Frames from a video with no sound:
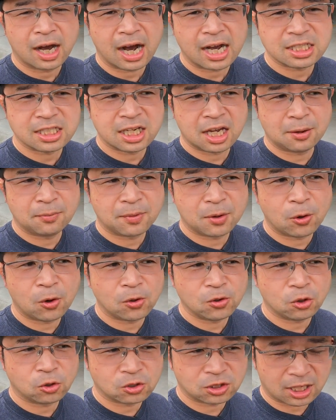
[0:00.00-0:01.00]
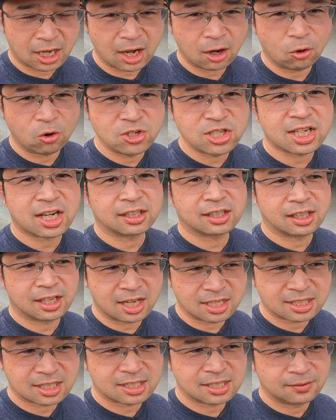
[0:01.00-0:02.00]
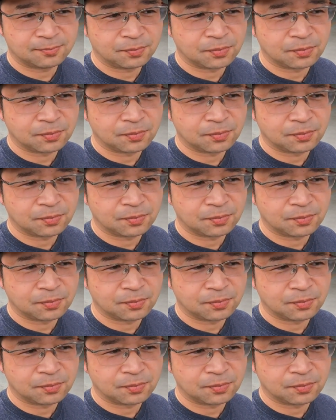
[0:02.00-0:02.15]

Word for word: 味変も良くて美味しかったです、